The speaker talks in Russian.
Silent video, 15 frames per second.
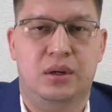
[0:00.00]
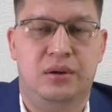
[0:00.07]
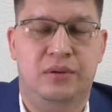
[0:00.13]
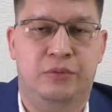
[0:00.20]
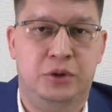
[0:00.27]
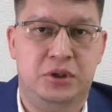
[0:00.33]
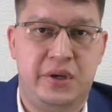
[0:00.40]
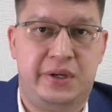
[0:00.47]

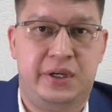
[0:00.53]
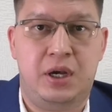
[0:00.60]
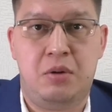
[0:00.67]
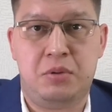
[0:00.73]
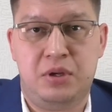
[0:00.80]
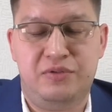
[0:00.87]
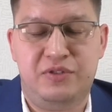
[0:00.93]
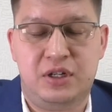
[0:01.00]
Вот такая вот
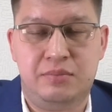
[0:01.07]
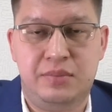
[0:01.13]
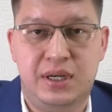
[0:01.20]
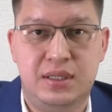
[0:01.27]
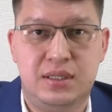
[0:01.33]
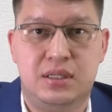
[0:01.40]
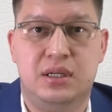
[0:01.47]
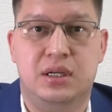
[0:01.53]

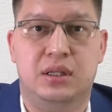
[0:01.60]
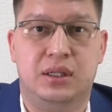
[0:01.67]
информация.